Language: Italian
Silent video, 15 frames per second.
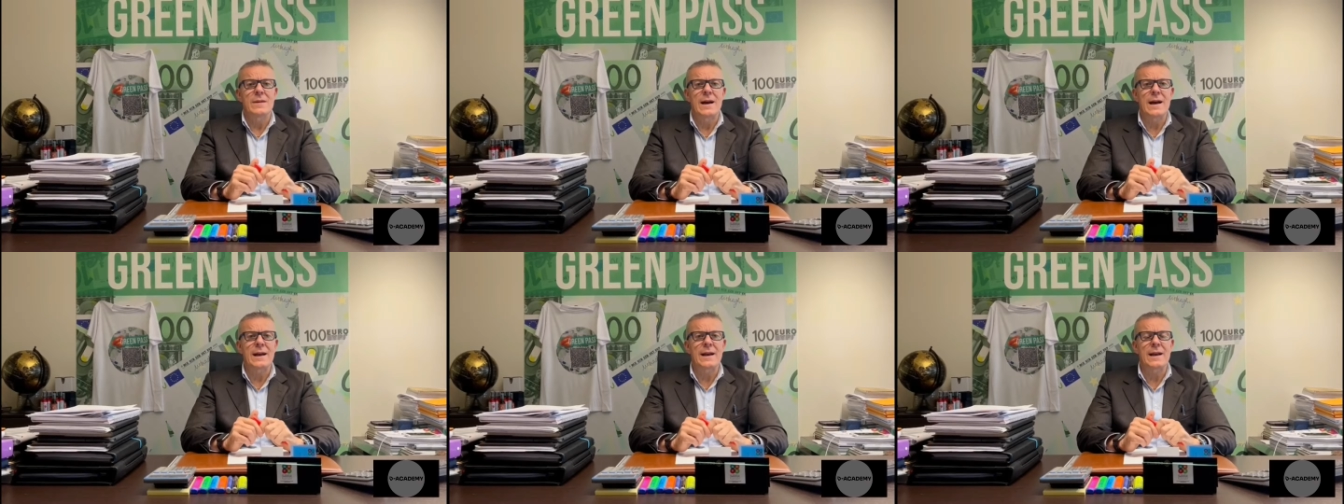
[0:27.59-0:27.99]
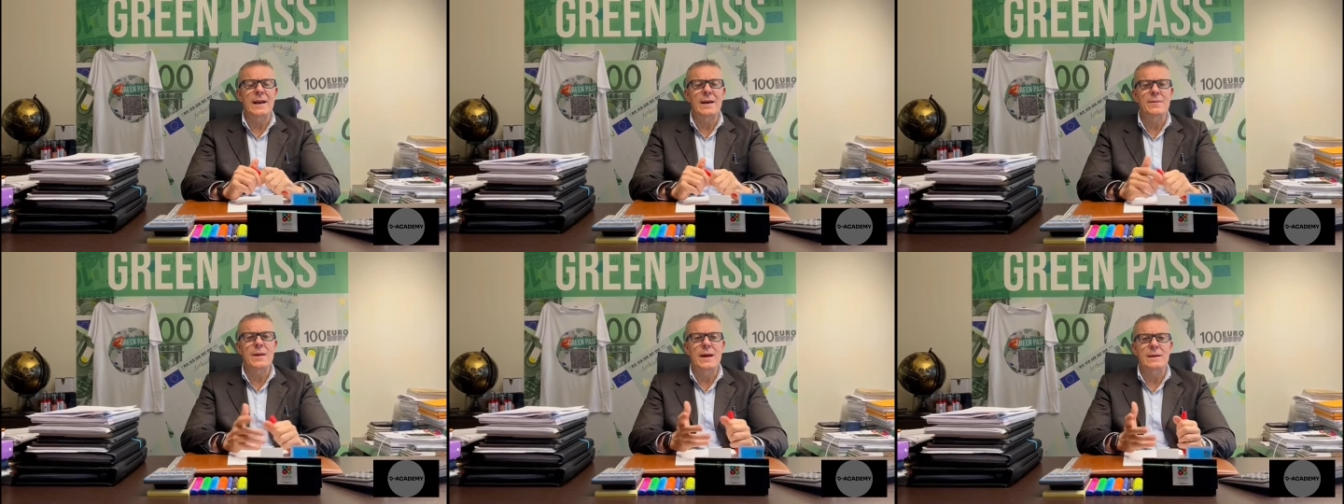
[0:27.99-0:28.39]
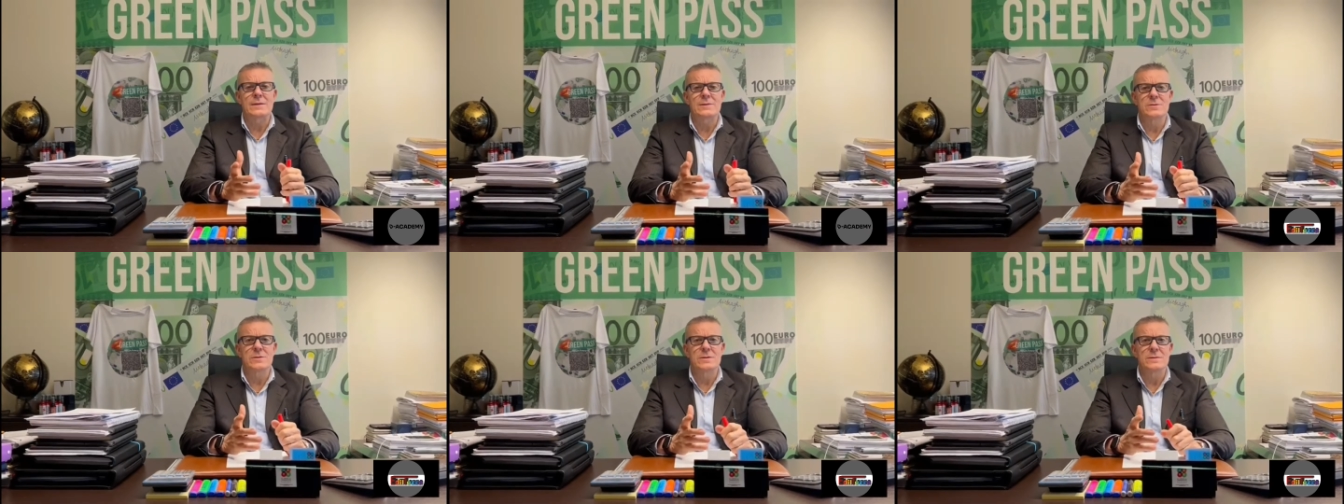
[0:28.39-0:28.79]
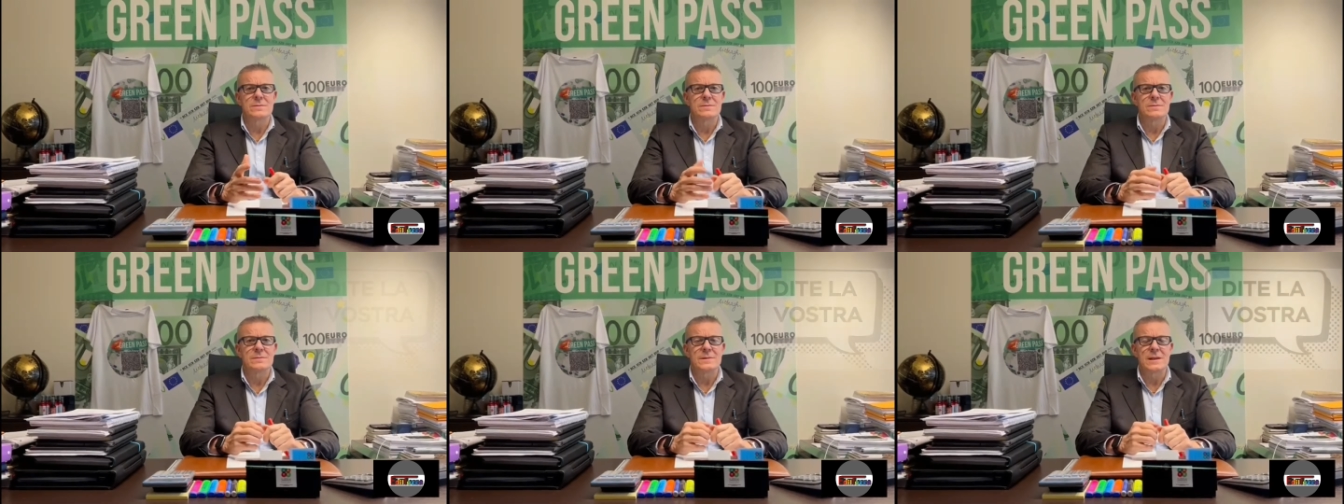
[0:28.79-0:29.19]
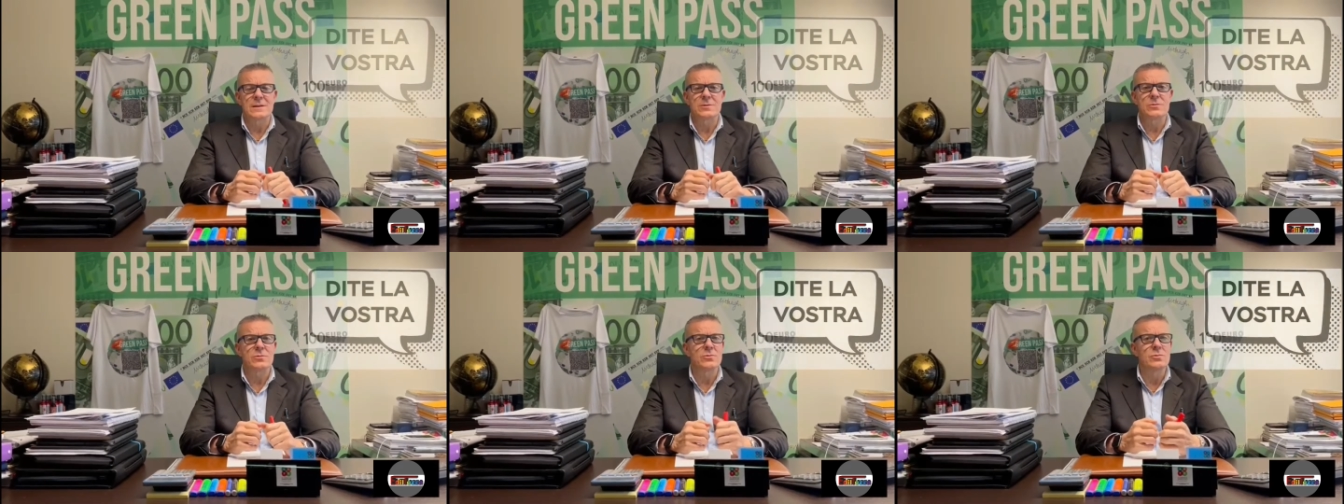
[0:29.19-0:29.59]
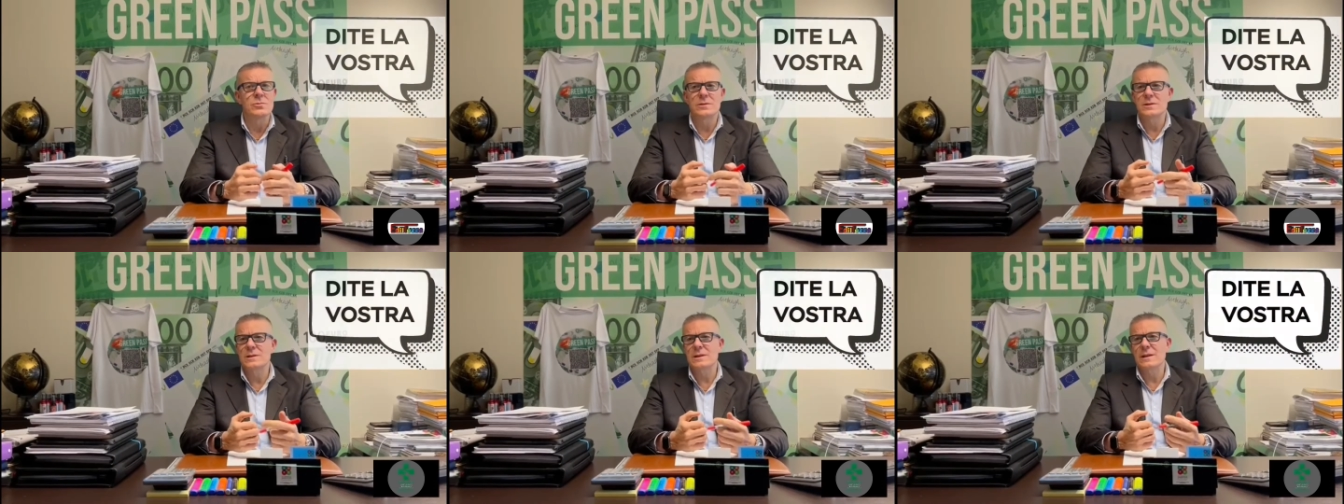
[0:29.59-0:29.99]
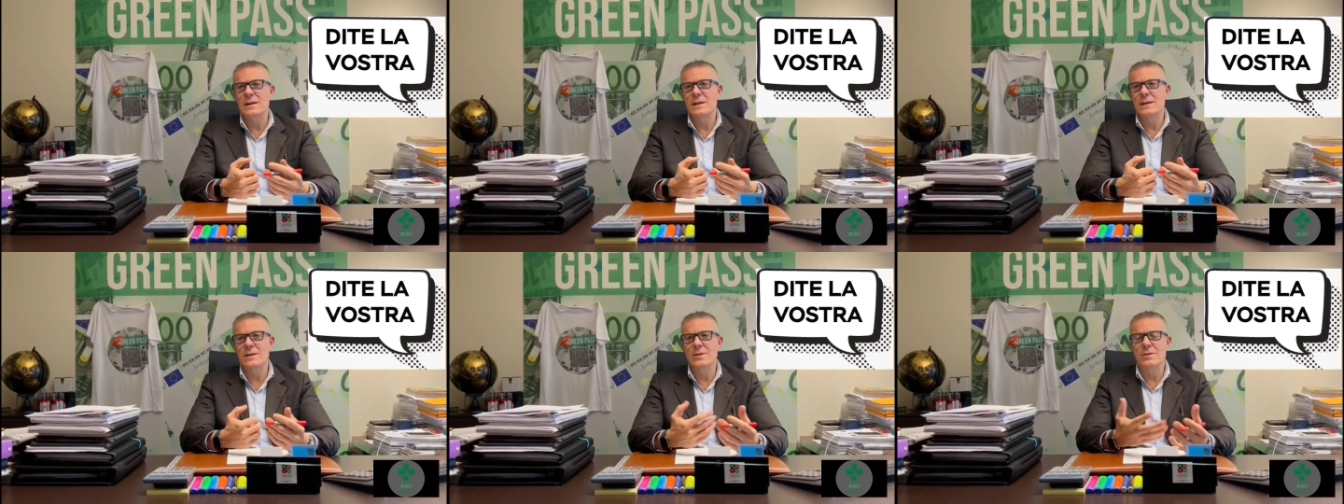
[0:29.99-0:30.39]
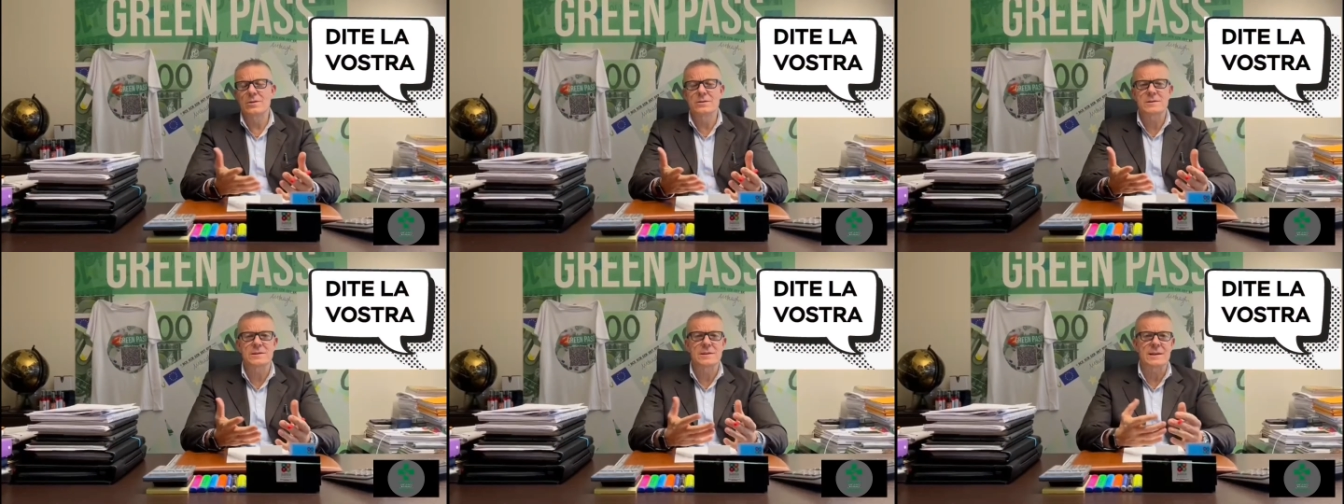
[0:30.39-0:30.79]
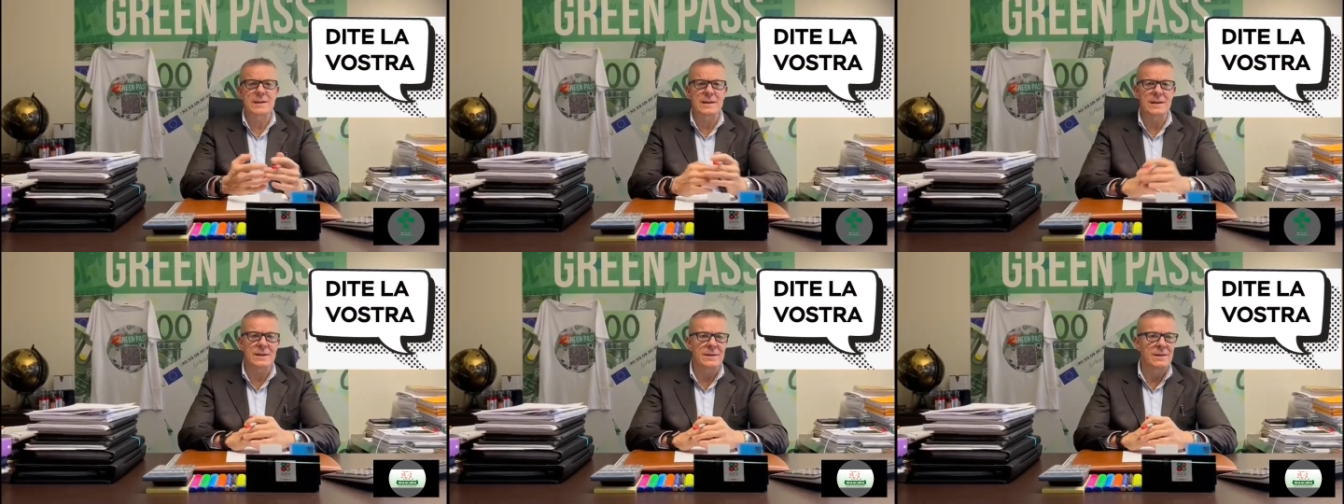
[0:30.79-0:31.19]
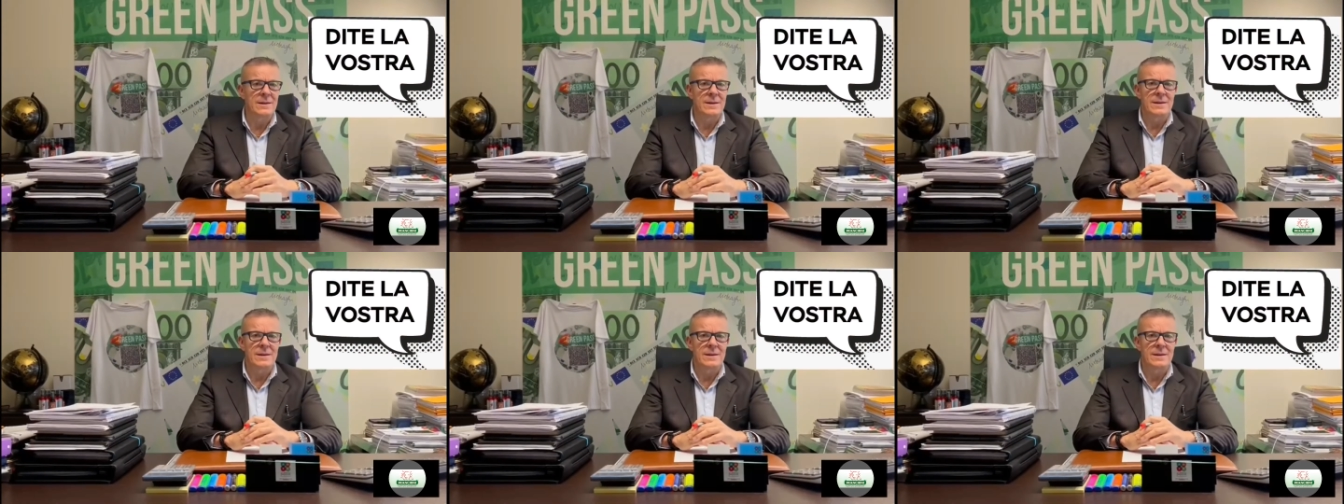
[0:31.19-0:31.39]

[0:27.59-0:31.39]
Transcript: acclamato da tutte le nostre